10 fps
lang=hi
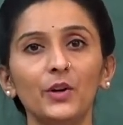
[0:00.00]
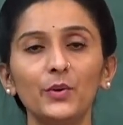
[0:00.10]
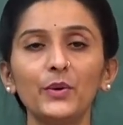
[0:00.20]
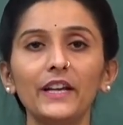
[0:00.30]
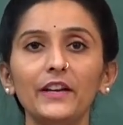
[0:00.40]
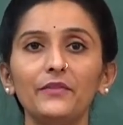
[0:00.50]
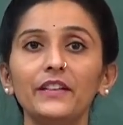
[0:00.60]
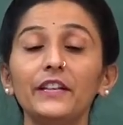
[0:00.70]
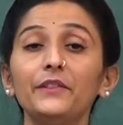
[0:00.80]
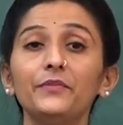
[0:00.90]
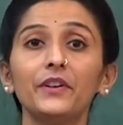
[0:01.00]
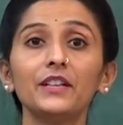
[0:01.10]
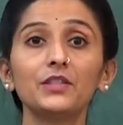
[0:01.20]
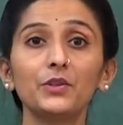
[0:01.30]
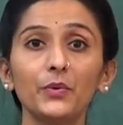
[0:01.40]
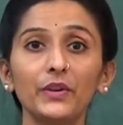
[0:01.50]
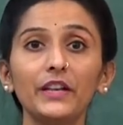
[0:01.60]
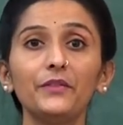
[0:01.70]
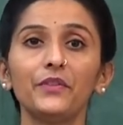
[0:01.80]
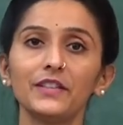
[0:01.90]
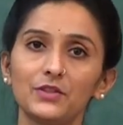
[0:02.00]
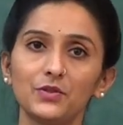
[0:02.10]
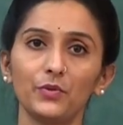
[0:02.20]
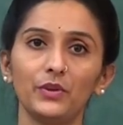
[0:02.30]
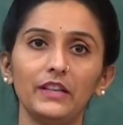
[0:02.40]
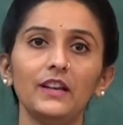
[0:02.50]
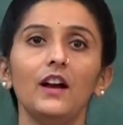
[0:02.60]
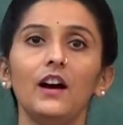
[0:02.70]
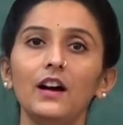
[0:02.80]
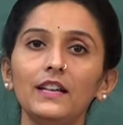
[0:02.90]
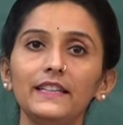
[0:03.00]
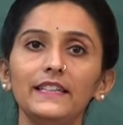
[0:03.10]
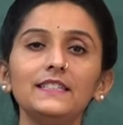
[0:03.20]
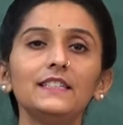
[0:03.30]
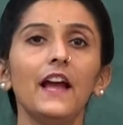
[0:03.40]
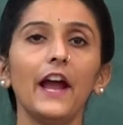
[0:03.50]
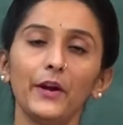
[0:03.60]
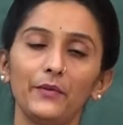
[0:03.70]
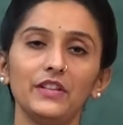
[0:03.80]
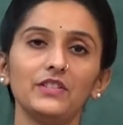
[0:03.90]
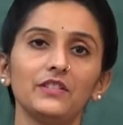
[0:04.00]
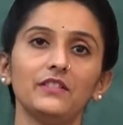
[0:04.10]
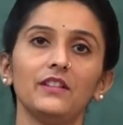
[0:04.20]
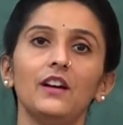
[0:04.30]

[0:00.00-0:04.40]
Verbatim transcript: Today we read first unit, first story, Haldi's Adventure.